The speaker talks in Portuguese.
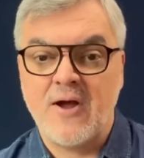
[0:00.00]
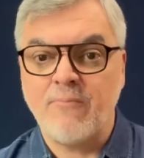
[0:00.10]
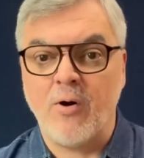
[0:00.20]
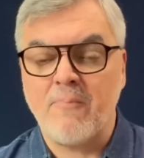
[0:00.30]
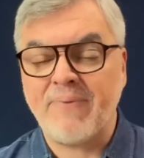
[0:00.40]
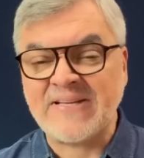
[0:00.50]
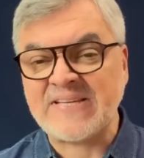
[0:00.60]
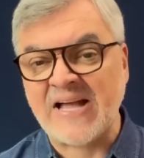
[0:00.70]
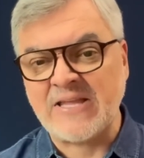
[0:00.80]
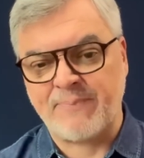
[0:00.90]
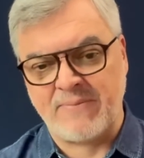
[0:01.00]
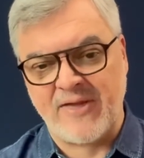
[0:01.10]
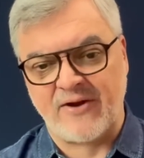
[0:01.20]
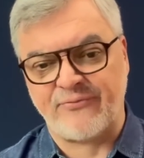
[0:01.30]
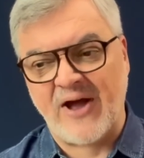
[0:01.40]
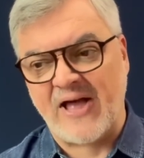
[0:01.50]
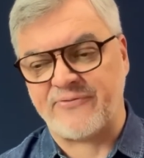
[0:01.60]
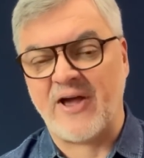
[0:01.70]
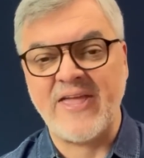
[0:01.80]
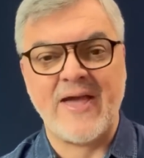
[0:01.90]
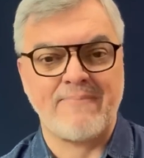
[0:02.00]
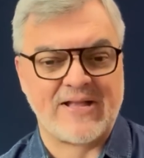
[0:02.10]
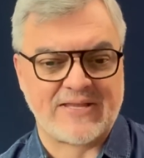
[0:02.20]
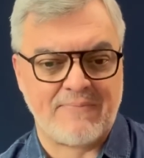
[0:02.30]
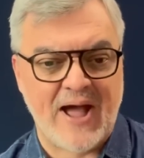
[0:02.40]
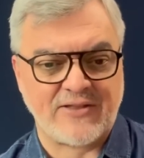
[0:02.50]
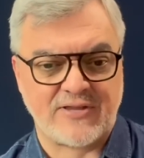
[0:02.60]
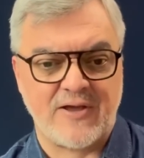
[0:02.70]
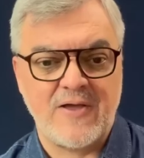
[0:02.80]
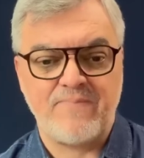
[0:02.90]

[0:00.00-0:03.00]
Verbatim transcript: Bom, passada a primeira fase, aí é mata-mata,